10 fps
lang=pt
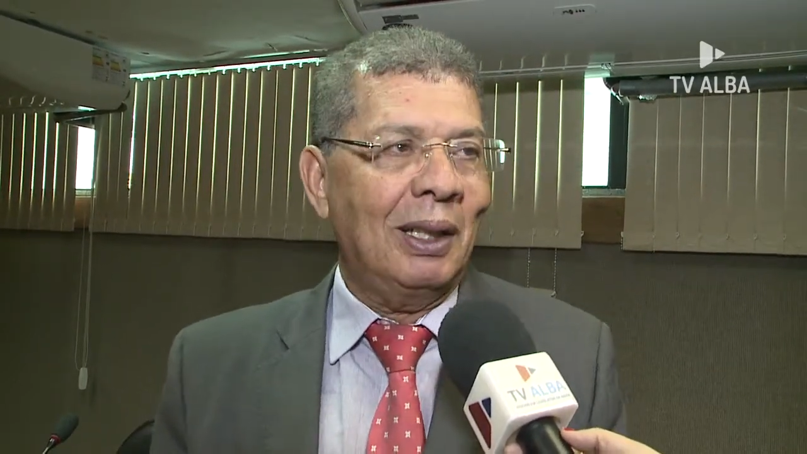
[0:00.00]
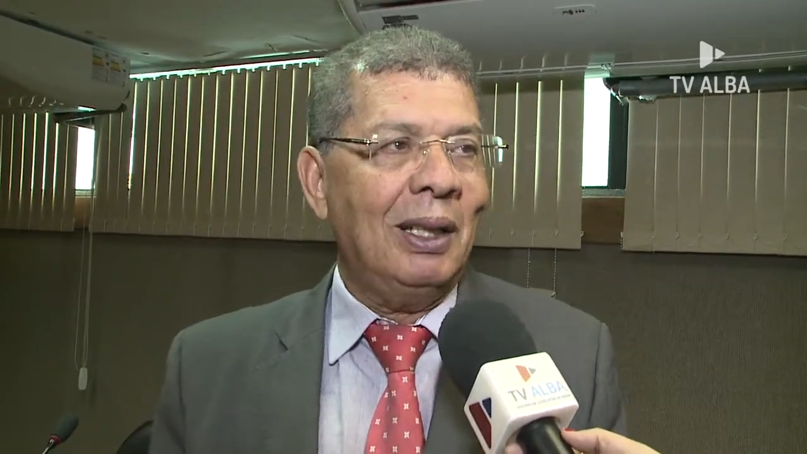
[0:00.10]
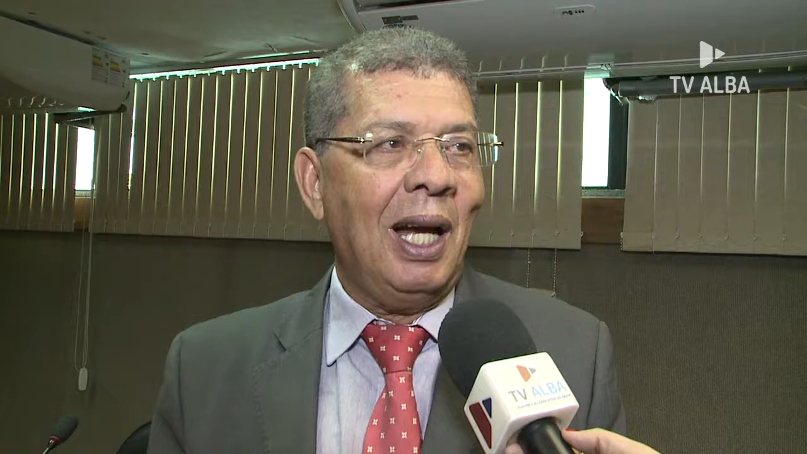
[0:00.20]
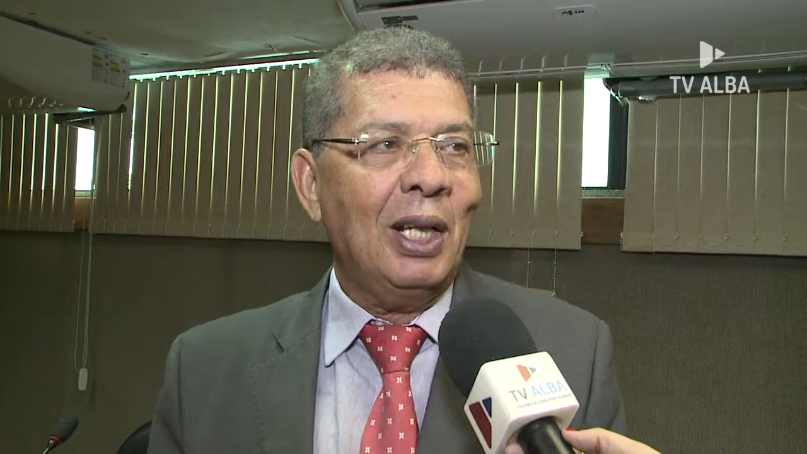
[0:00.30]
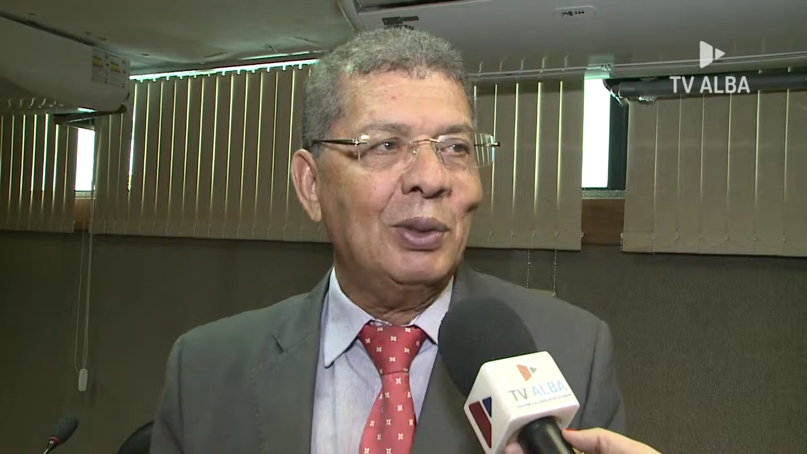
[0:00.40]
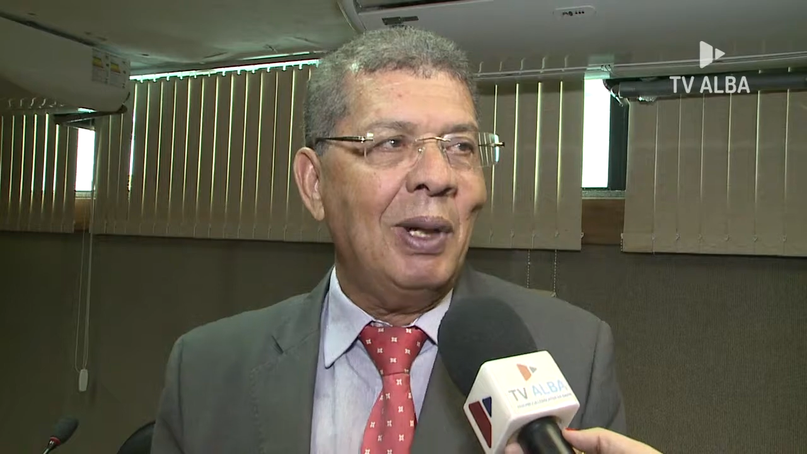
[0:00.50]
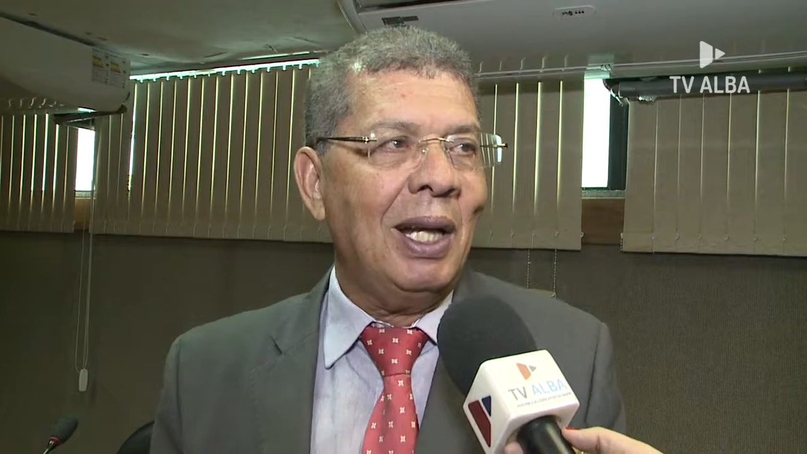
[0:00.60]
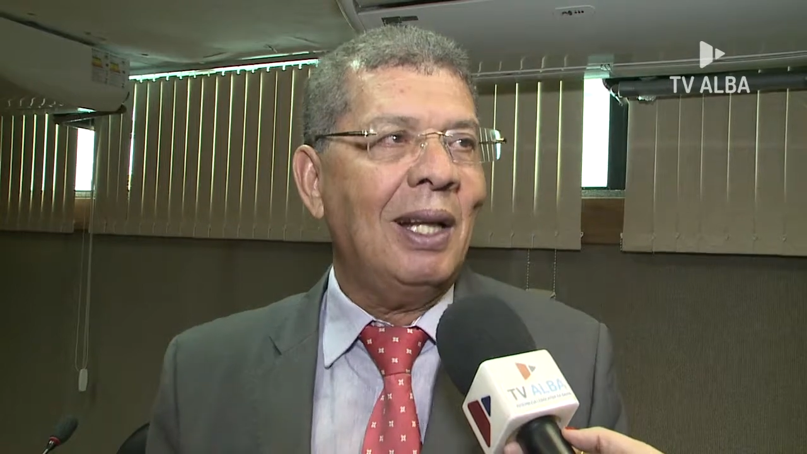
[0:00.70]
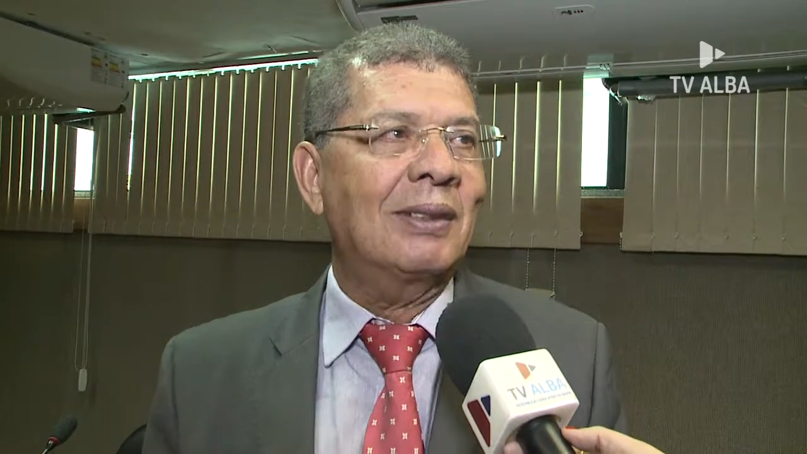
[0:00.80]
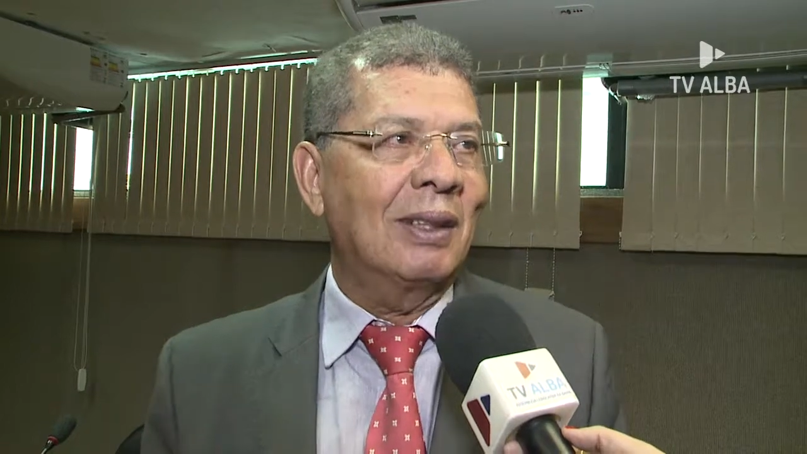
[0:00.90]
é que haja uma
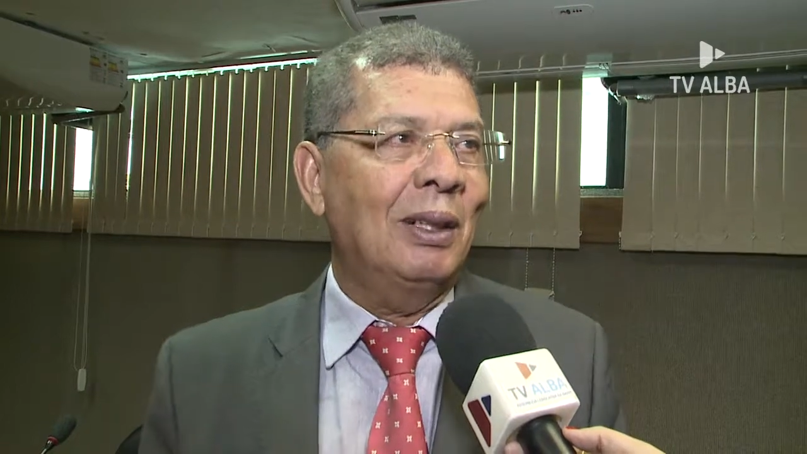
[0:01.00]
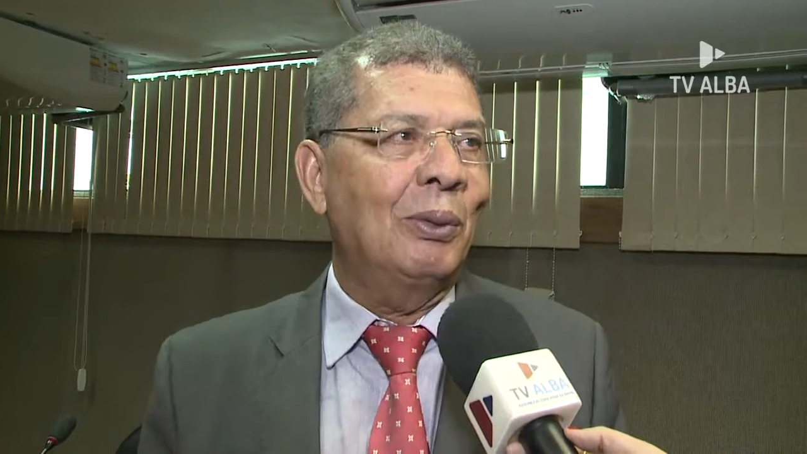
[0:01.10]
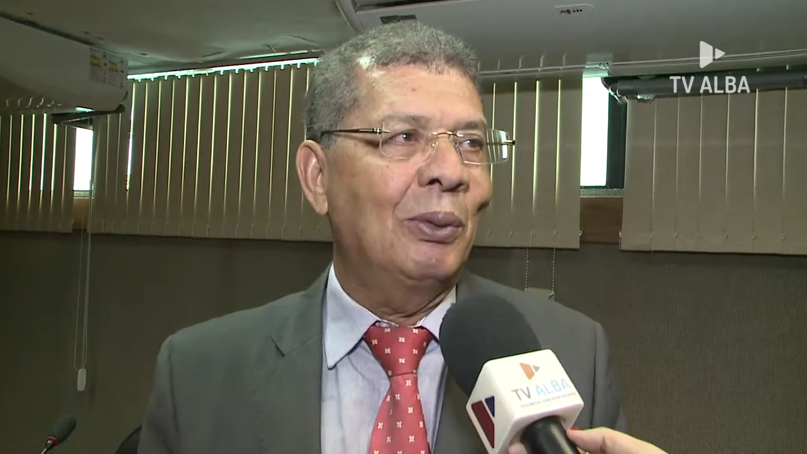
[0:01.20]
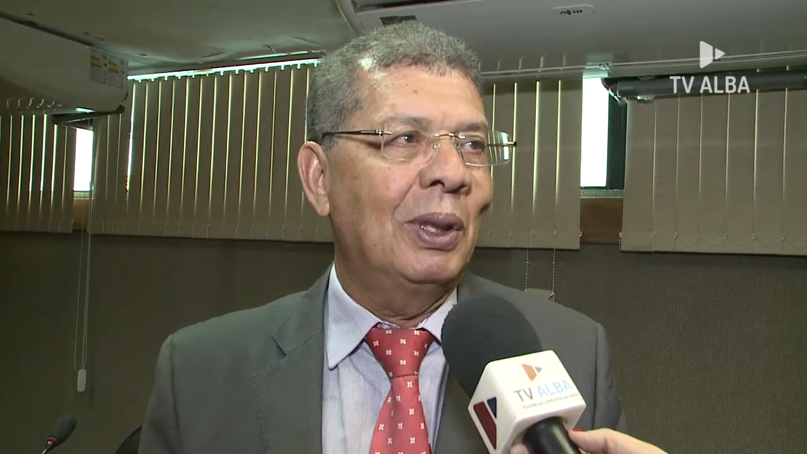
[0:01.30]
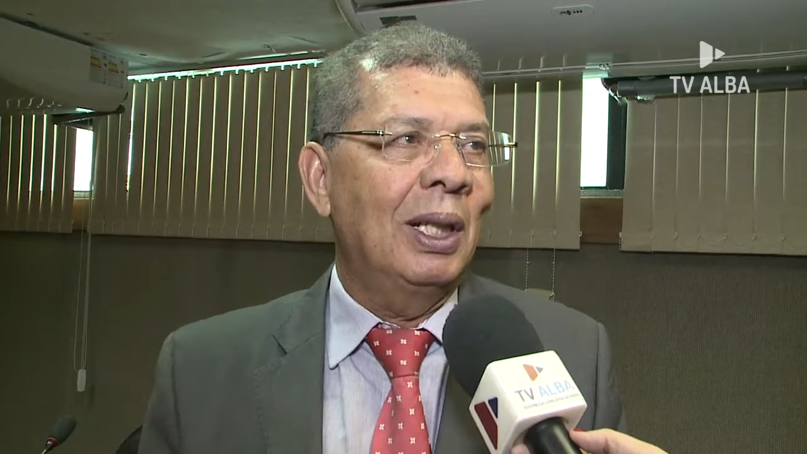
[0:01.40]
relação